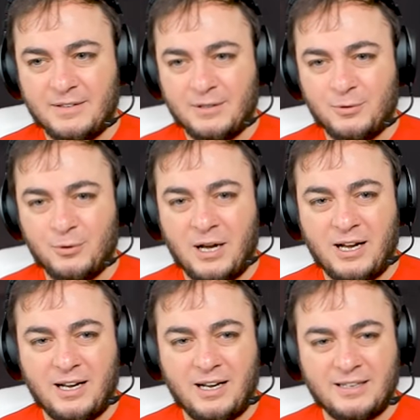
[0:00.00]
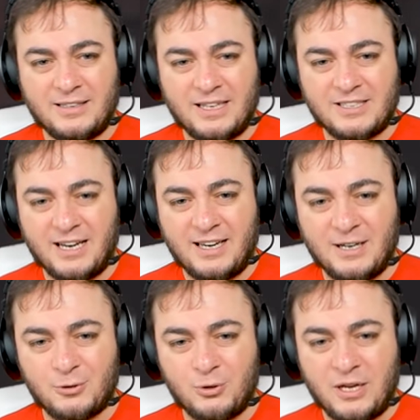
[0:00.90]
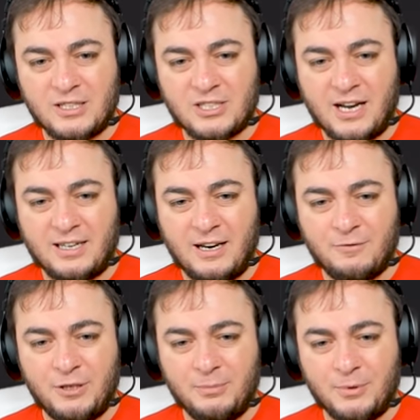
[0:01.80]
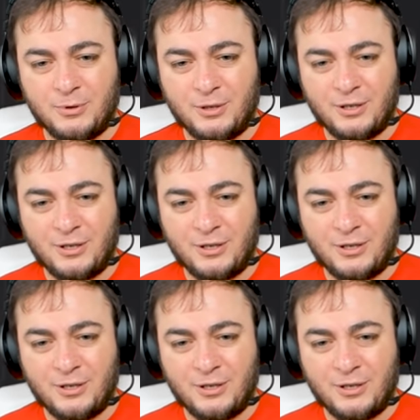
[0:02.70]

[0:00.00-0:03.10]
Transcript: Ulan geçerken şuradan çıkarken vurayım mı onu?